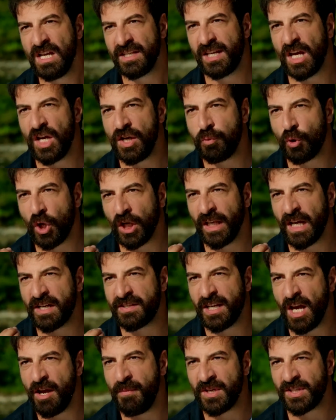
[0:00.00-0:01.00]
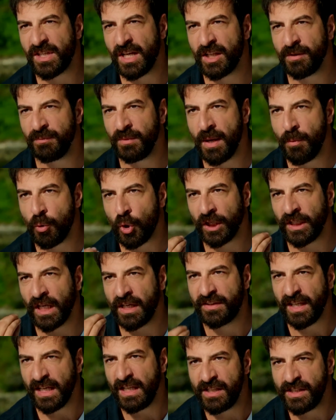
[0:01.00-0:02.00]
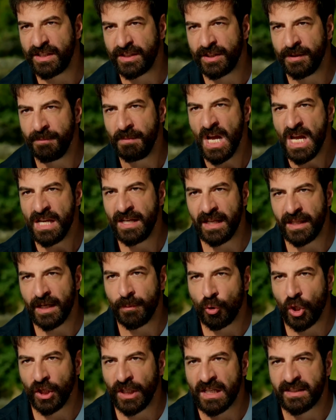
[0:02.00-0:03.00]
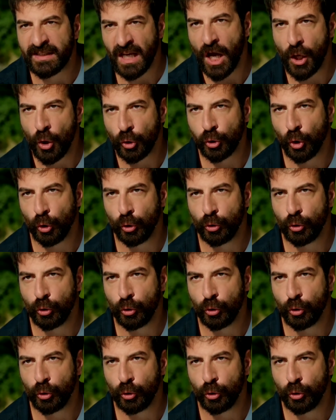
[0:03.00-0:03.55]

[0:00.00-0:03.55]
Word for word: Seni bu kadar sevmeseydim ne bu kadar delirirdim ne de bu kadar sarhoş